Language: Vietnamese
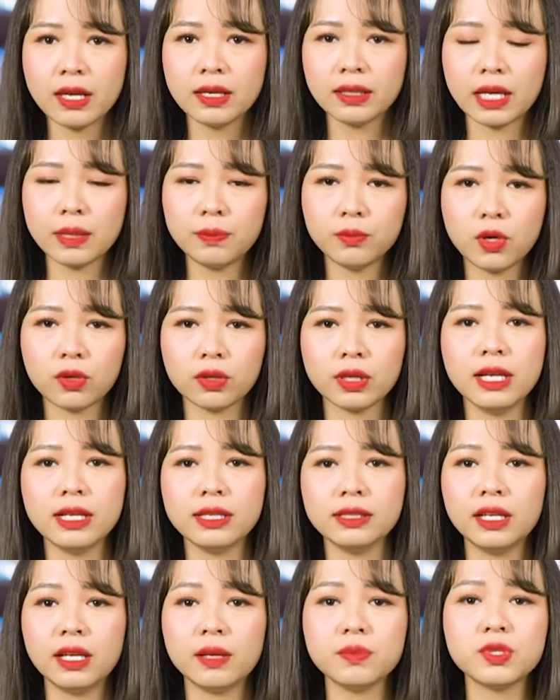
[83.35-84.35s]
Cách 1,
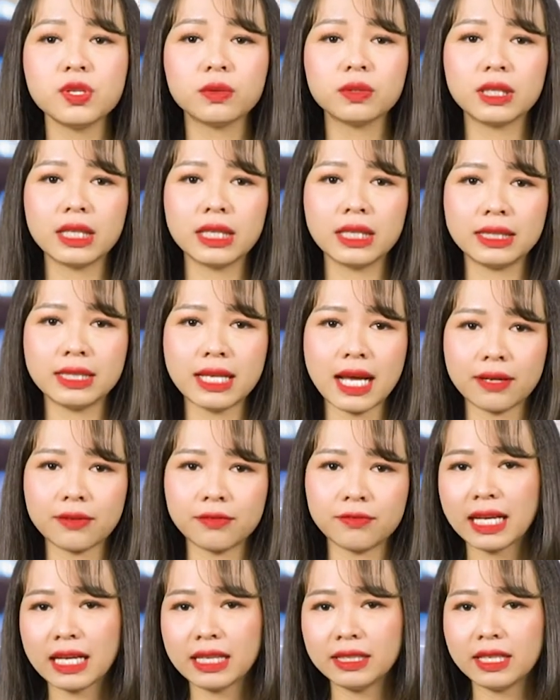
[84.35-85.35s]
điểm chốt lời đặt
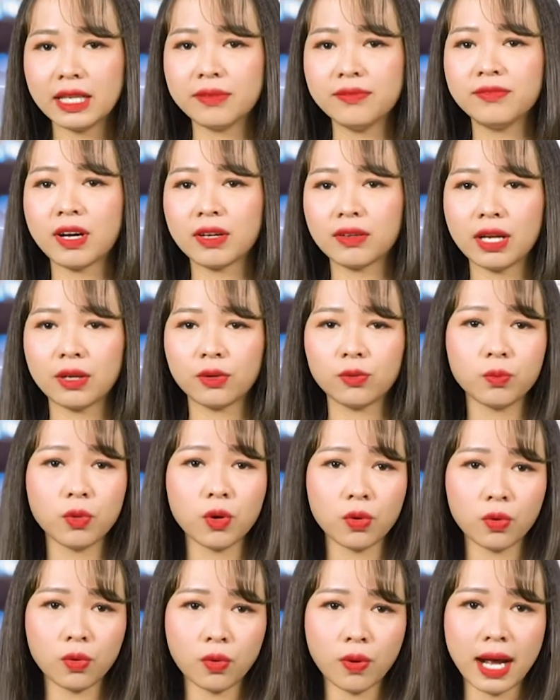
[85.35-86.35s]
cách điểm vào lệnh
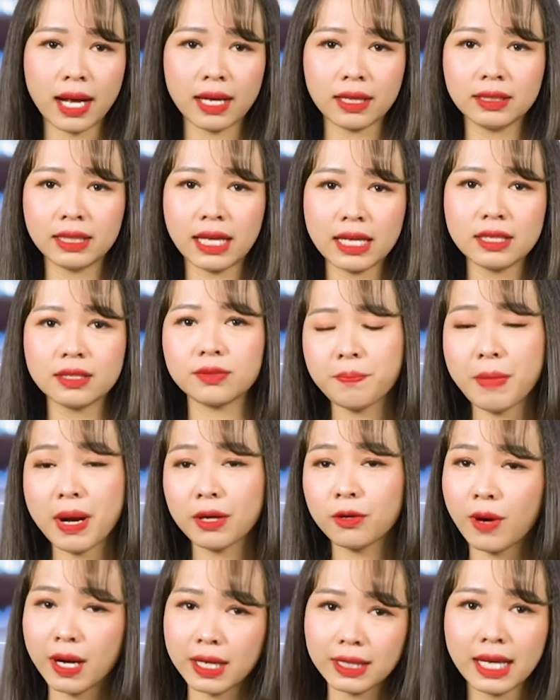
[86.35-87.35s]
một khoảng cách
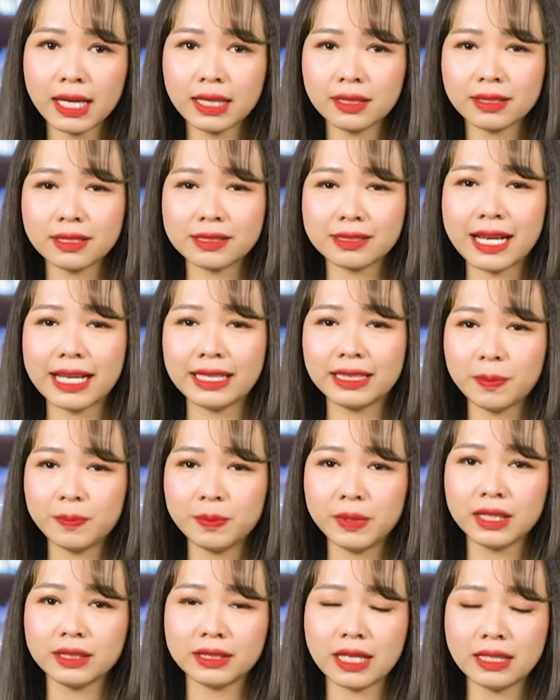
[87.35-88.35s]
bằng khoảng cách từ đáy thấp
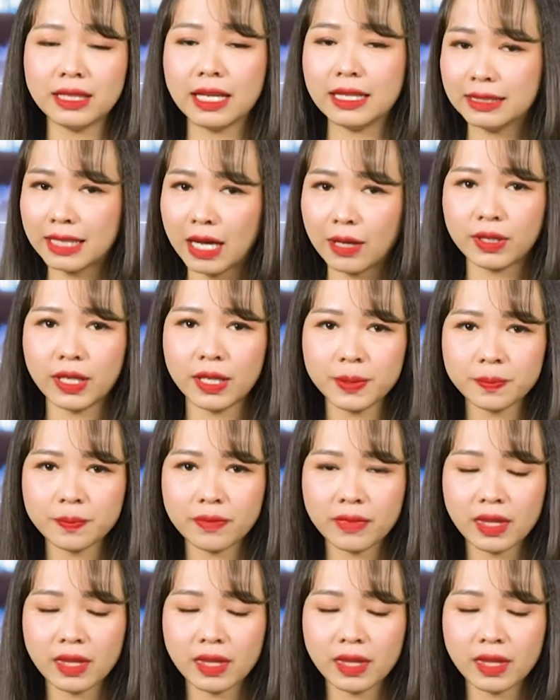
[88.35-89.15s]
nhất đến đỉnh cao nhất.